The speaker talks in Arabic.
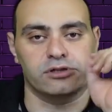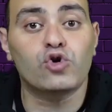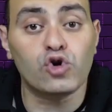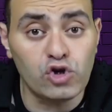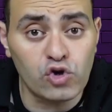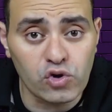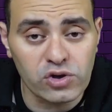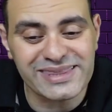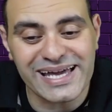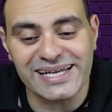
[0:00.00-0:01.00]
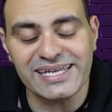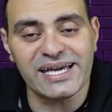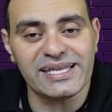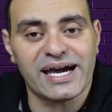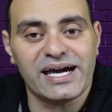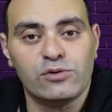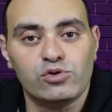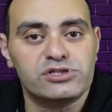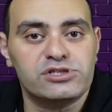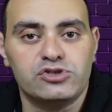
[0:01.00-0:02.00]
كله تعليقا على
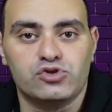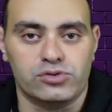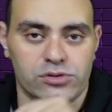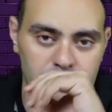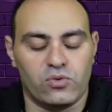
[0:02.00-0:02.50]
وول ستريت جورنال